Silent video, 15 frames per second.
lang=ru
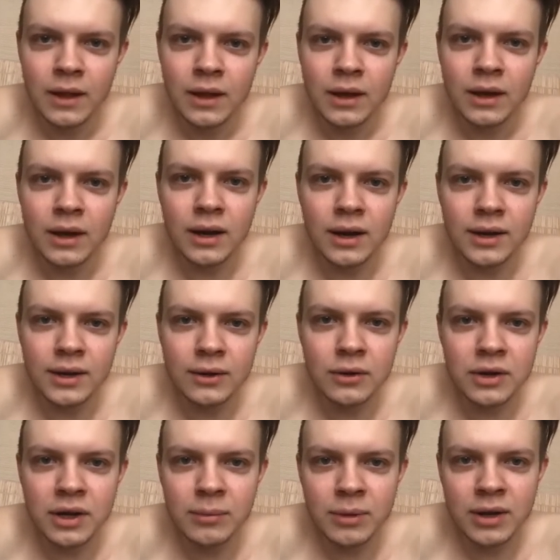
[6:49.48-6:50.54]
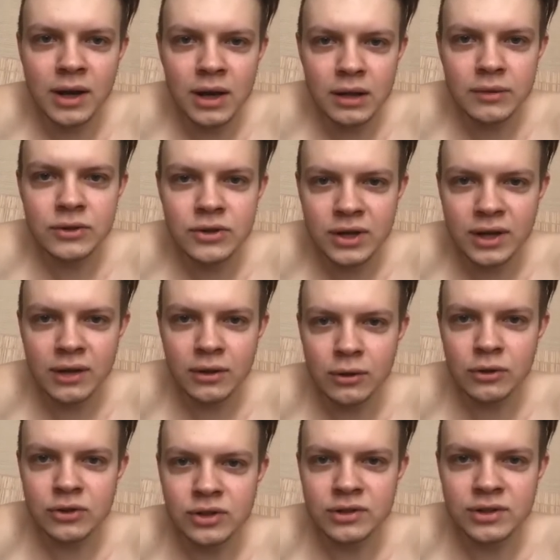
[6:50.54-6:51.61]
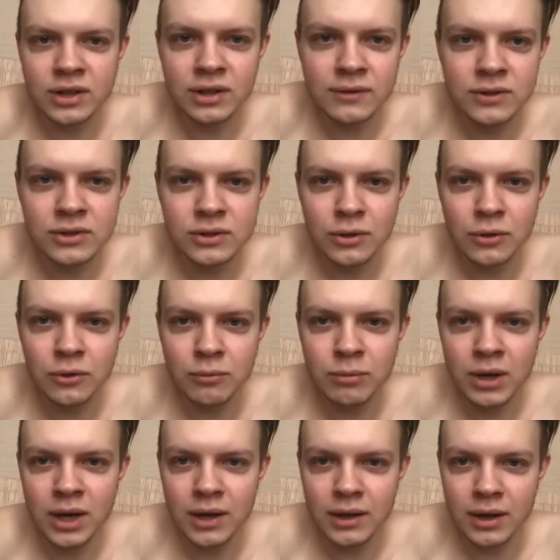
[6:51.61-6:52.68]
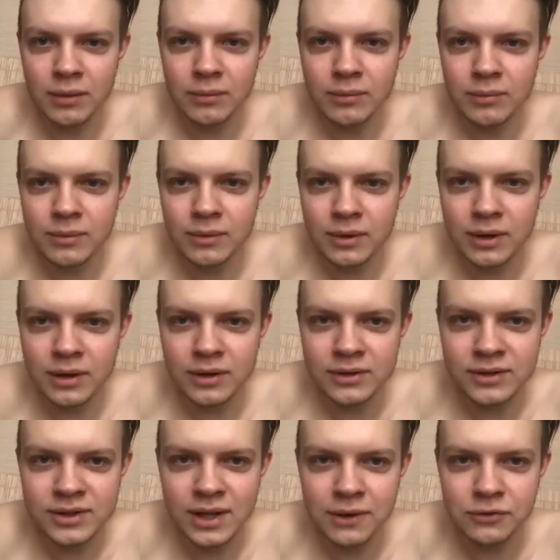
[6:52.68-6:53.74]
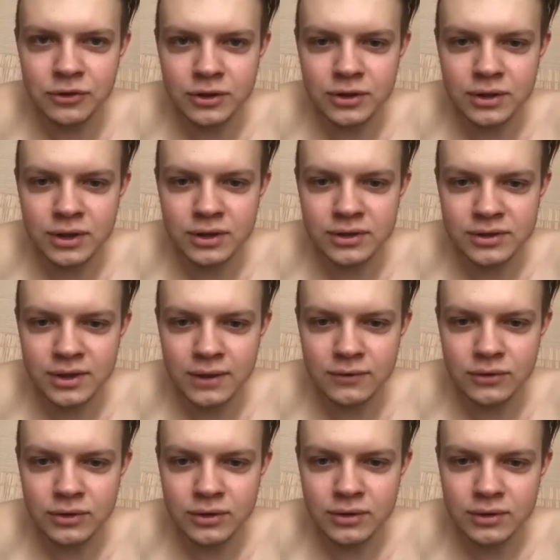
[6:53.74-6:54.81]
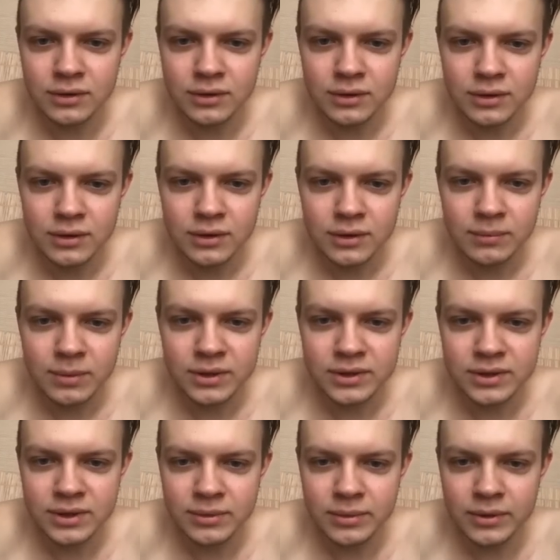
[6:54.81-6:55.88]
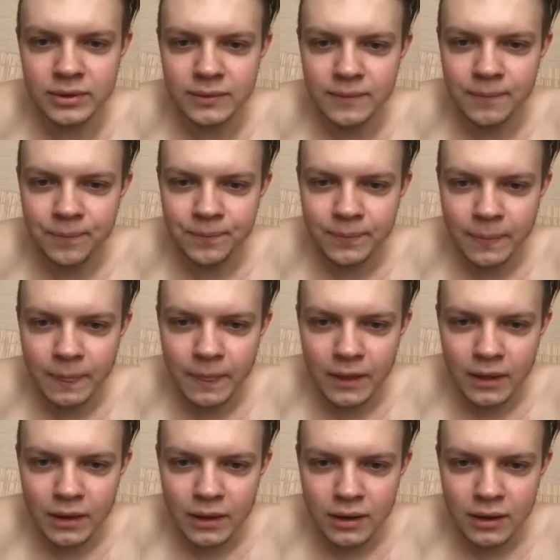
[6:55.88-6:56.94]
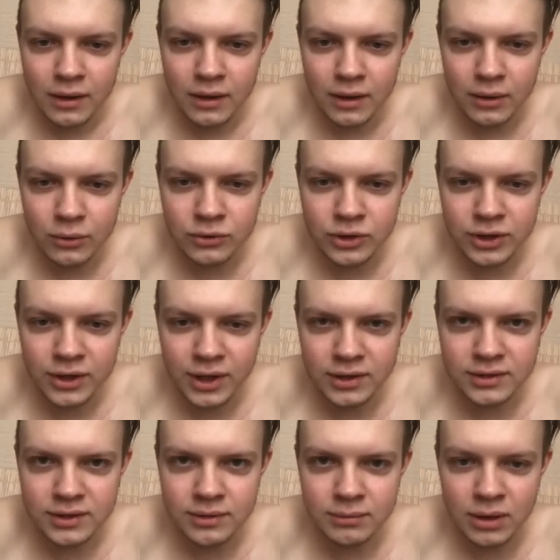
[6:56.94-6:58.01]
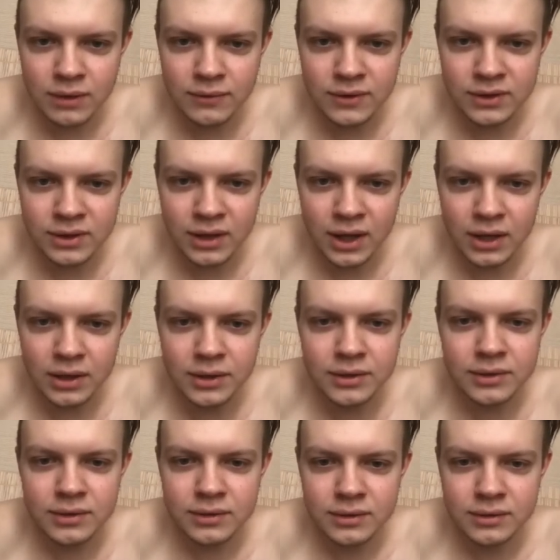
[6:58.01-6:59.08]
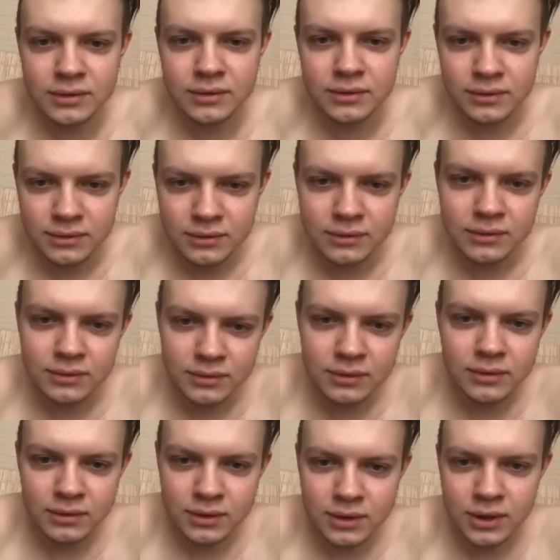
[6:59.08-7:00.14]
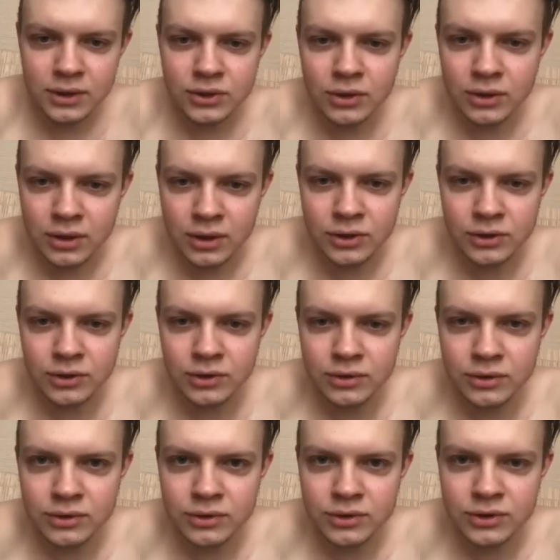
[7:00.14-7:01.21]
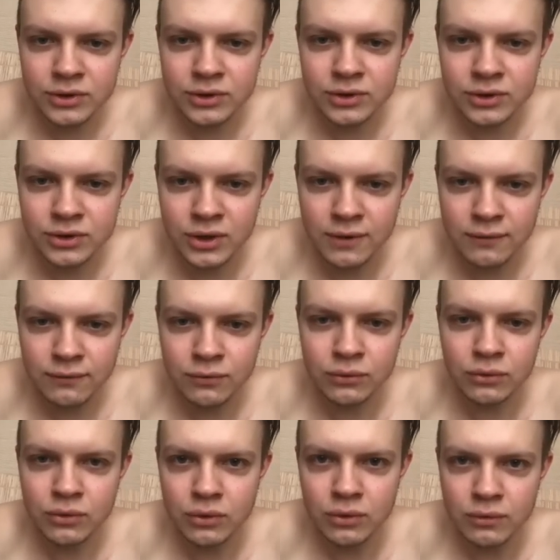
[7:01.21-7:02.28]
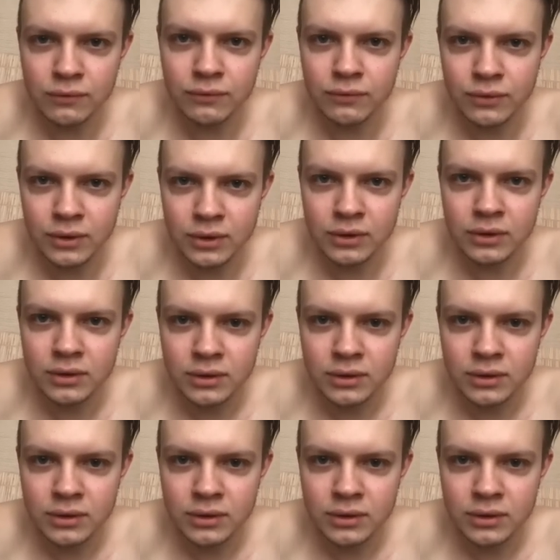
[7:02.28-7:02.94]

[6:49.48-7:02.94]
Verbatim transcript: А, Георгий Михайлович К. Точка скидывает 100 рублей нам. Красавчик, красавчик. Спасибо. А, учи текст, заебал фристайлить. Хорошо, хорошо. Шафуров.